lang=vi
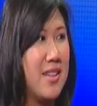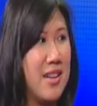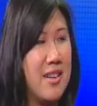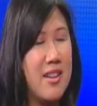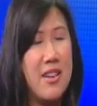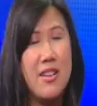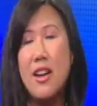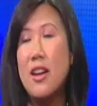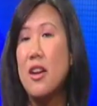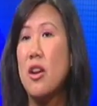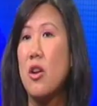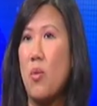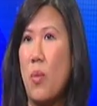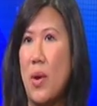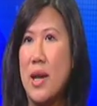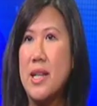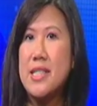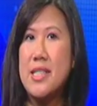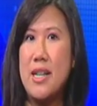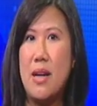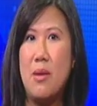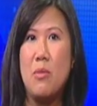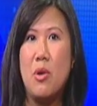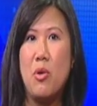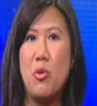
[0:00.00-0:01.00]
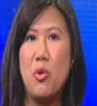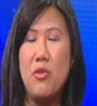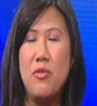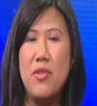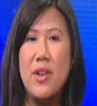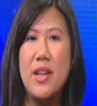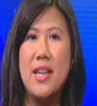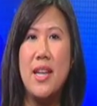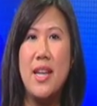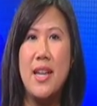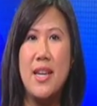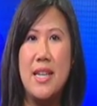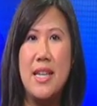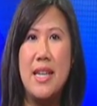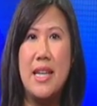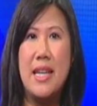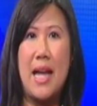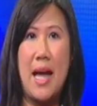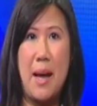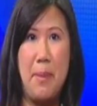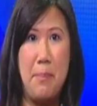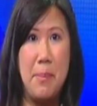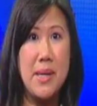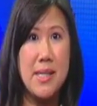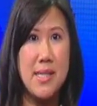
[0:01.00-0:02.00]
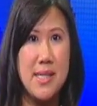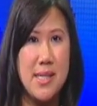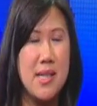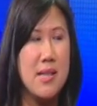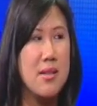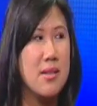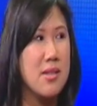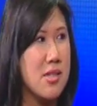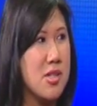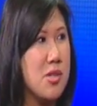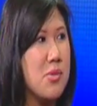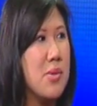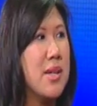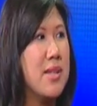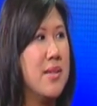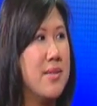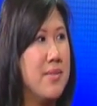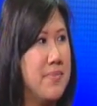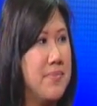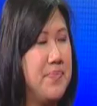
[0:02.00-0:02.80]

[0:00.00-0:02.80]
Thành ra rất là quan trọng là quý vị nên đi khám bác sĩ thường xuyên. Vâng.